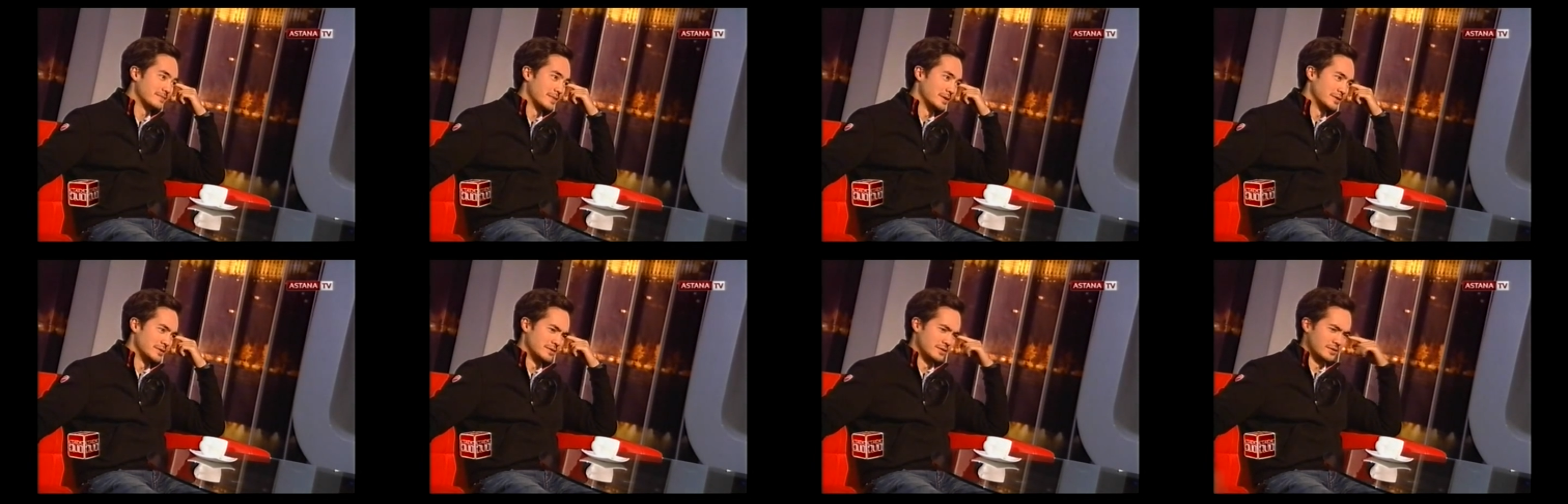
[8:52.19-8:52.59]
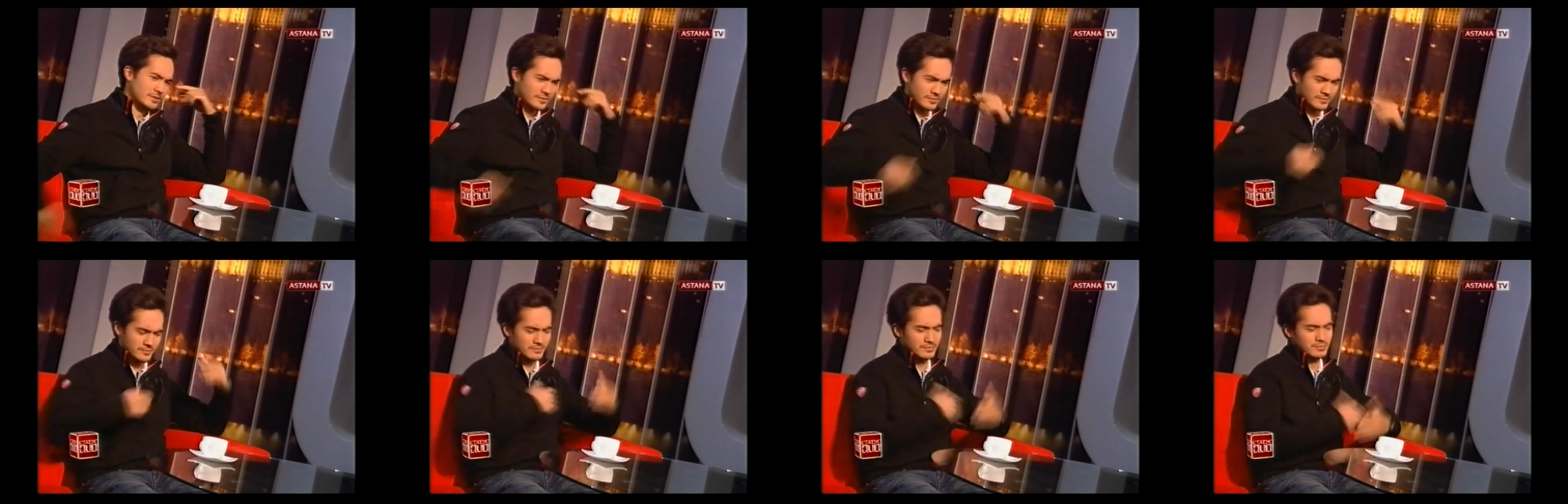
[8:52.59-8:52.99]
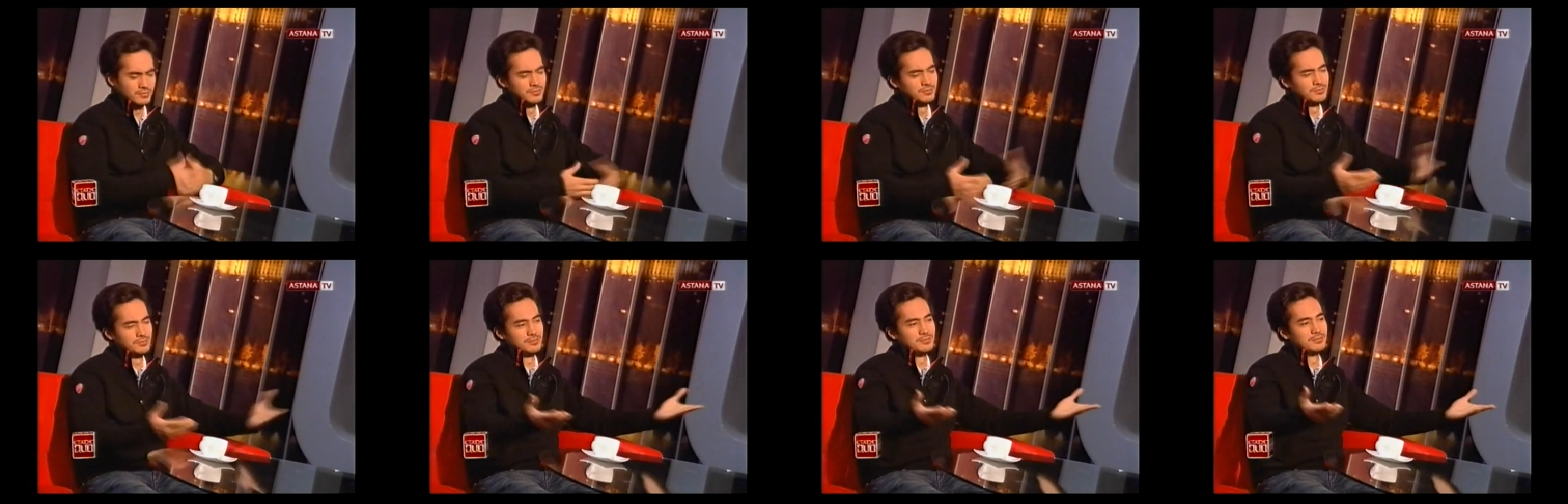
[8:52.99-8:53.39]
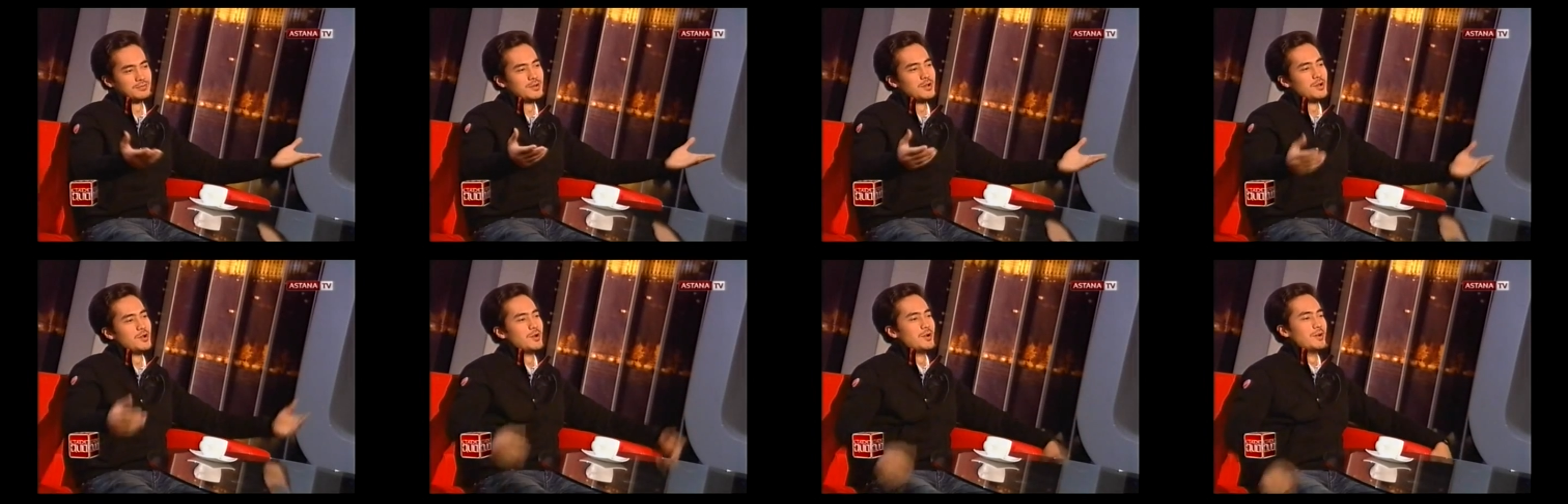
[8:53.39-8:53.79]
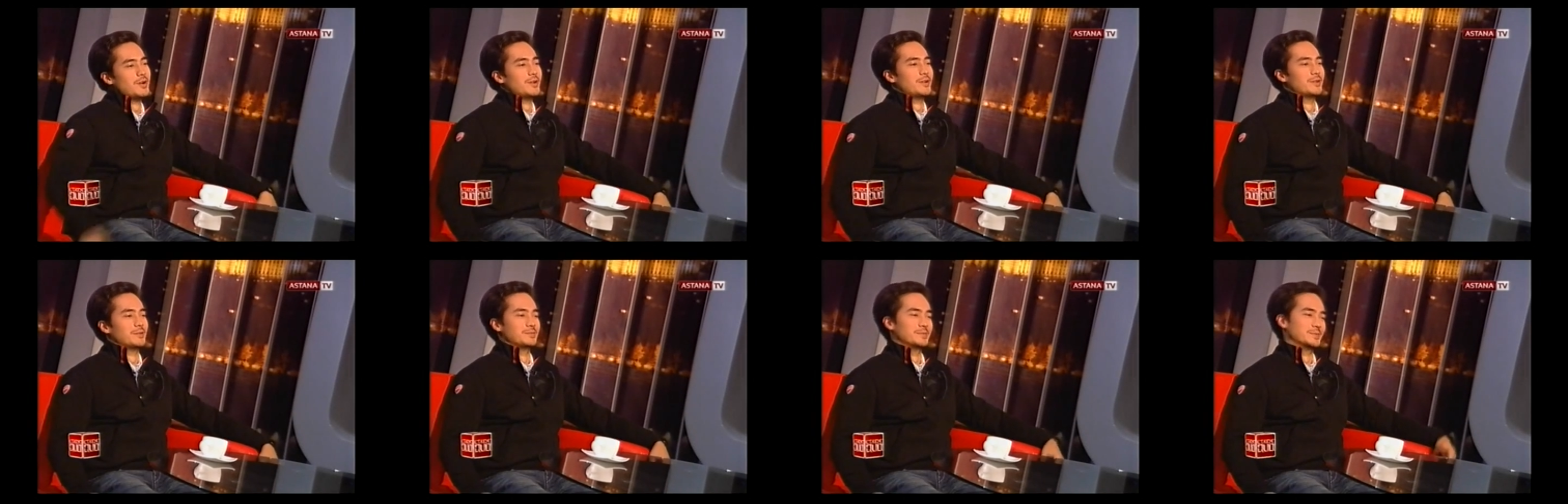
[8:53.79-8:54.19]
Они говорят,
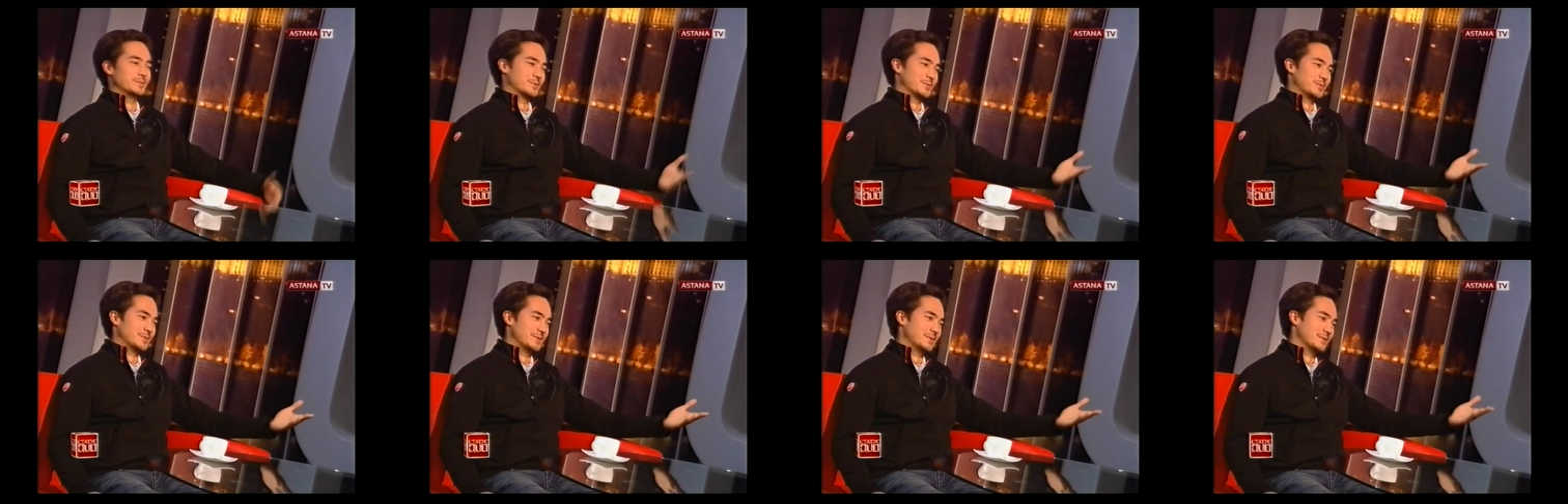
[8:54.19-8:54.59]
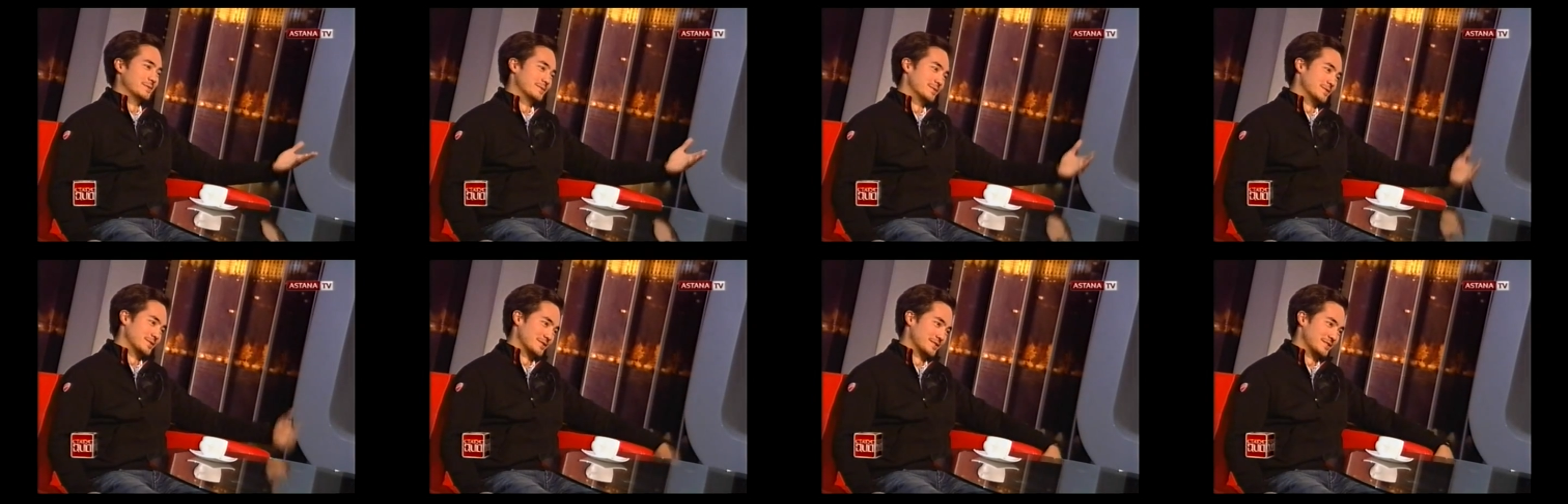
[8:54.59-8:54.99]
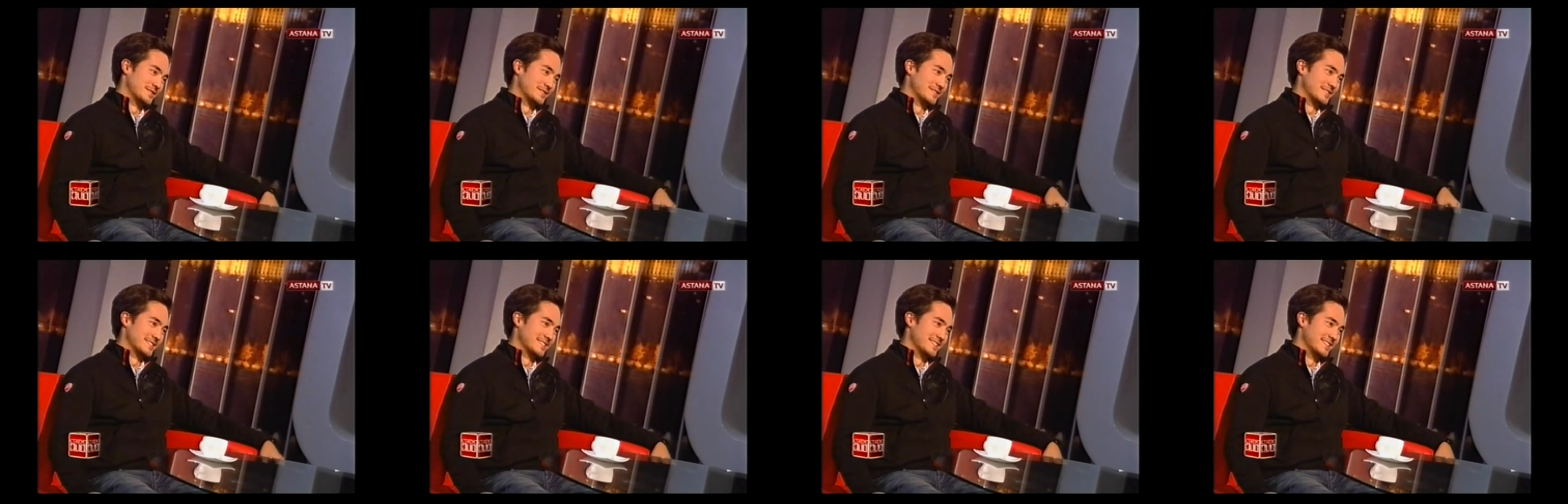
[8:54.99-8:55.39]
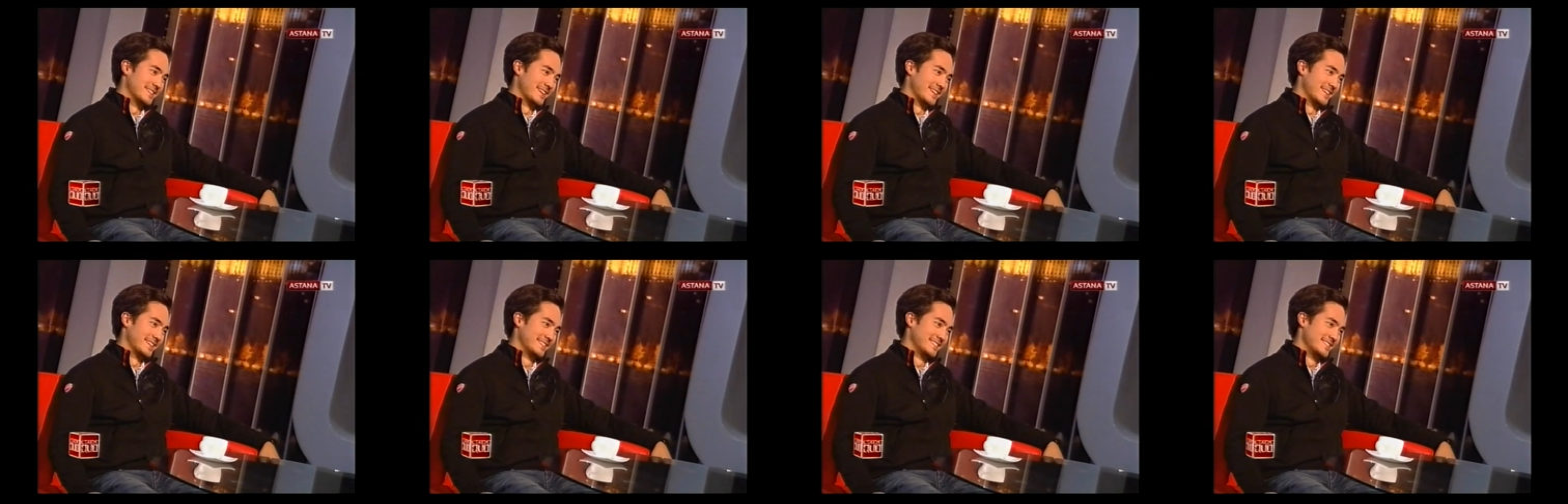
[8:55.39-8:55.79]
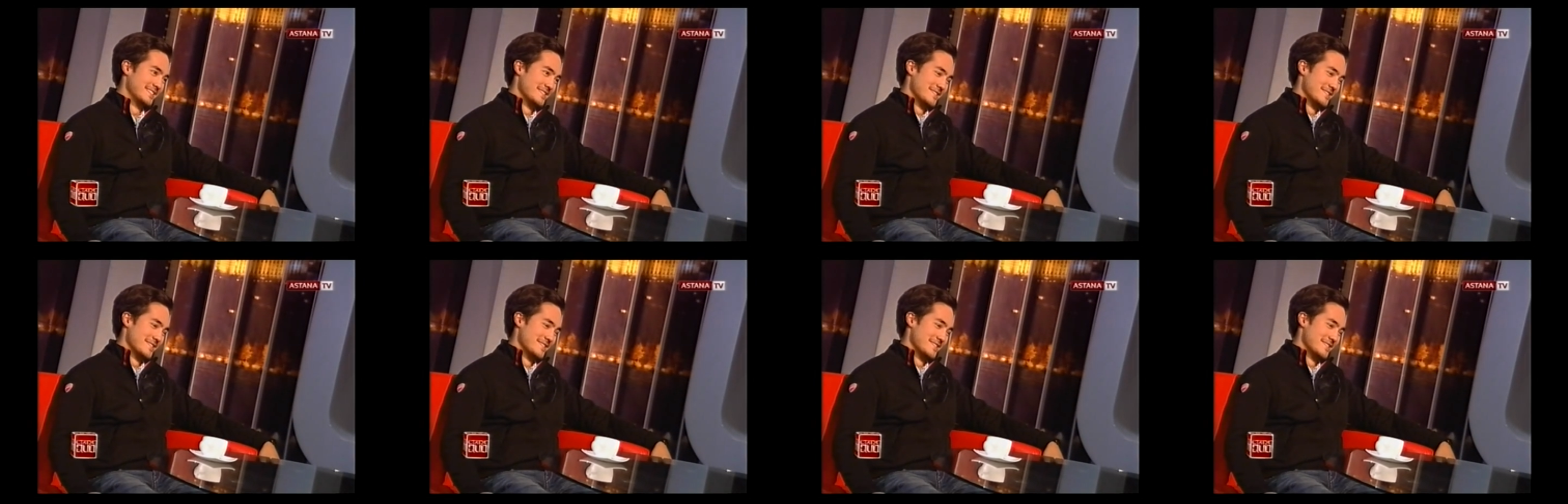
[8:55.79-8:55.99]
ну вы же звезда,